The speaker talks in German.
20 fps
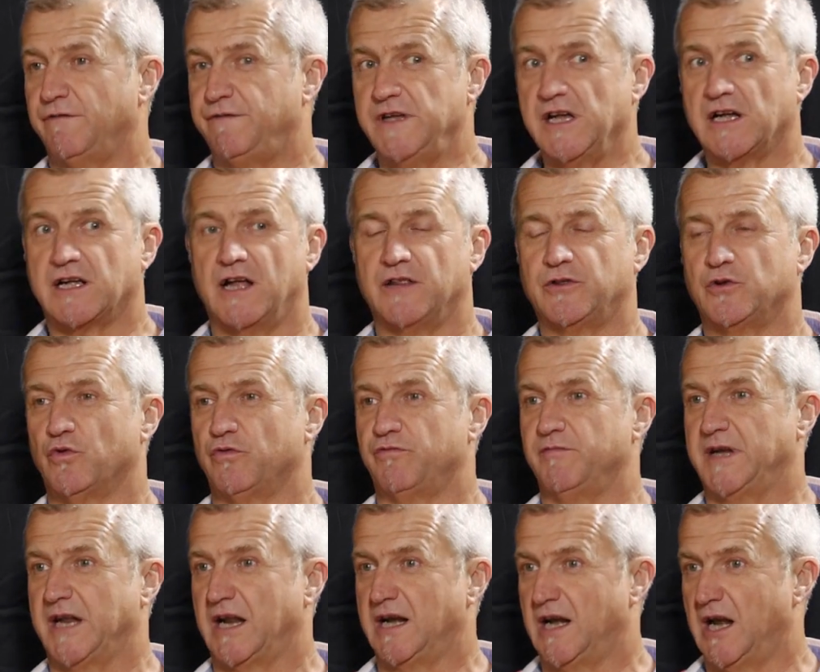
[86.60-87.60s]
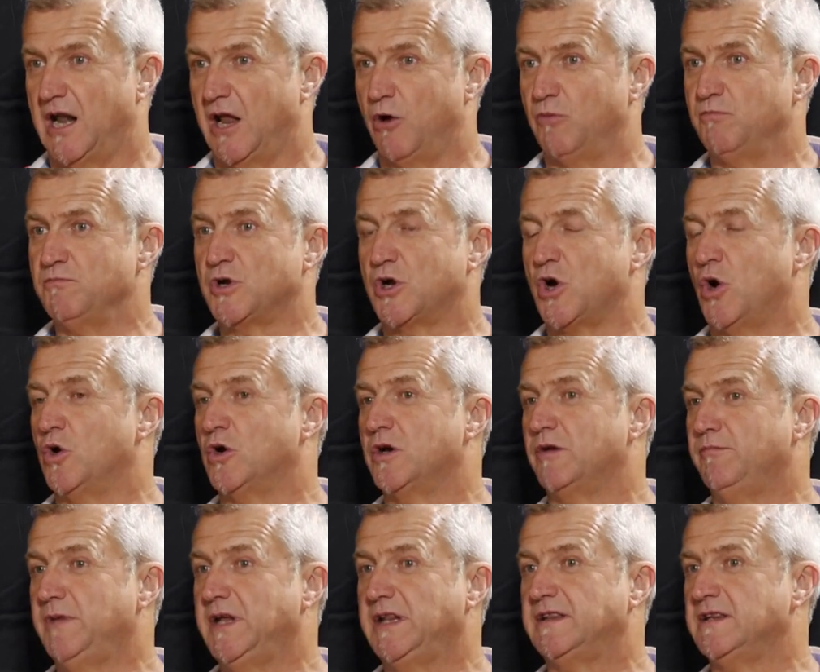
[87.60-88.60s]
ein Vierkanthof mit einem
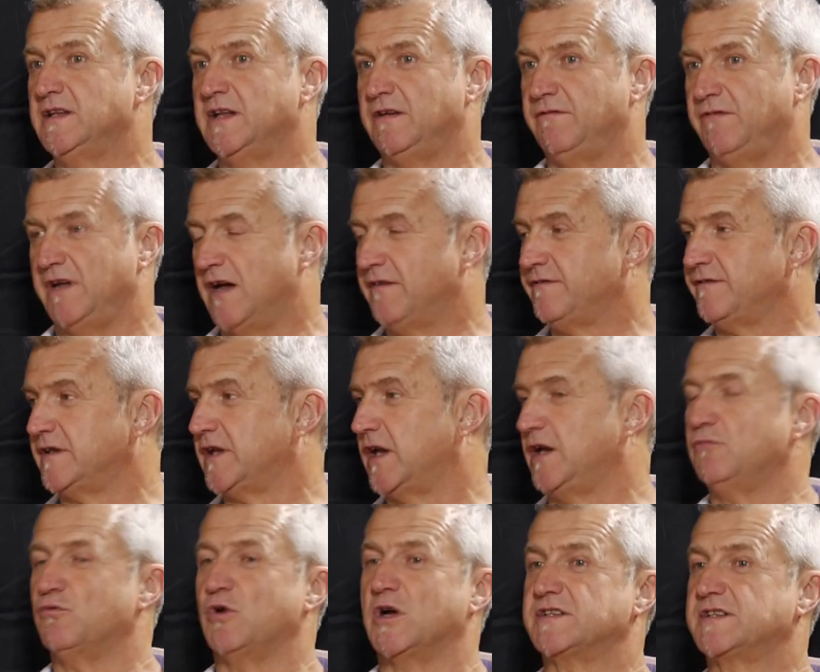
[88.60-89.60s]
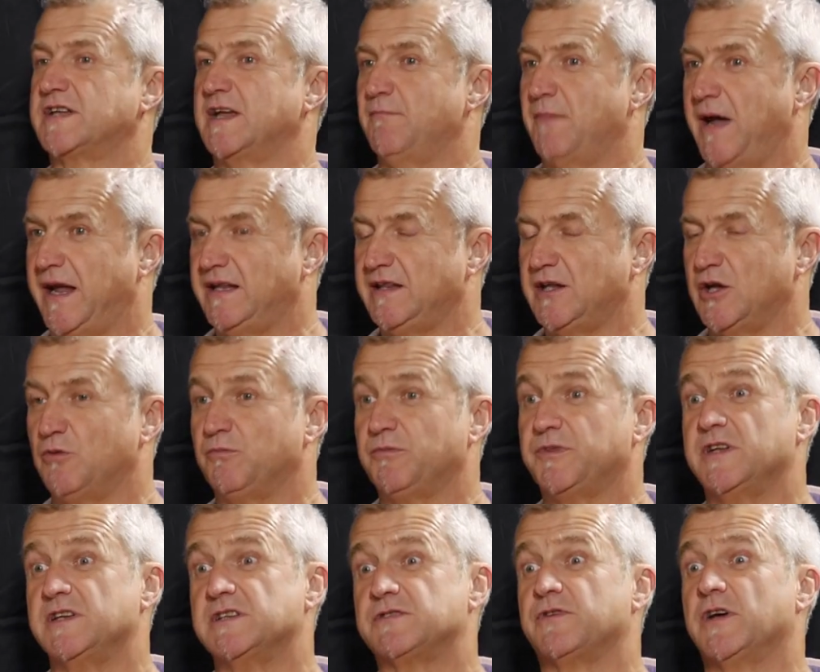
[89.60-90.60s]
Laubengang mitten in Werfen drin, wo das
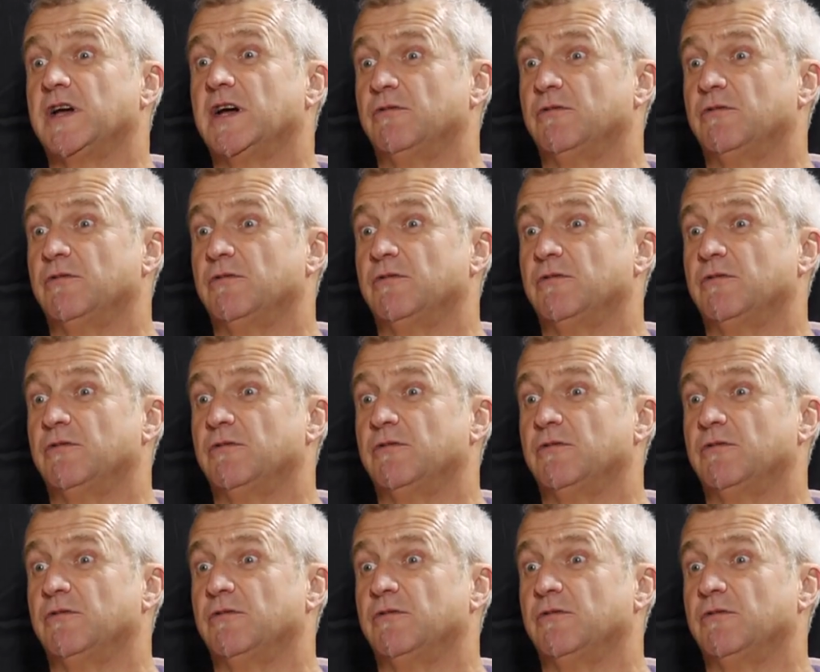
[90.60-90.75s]
Gemeindeamt ist.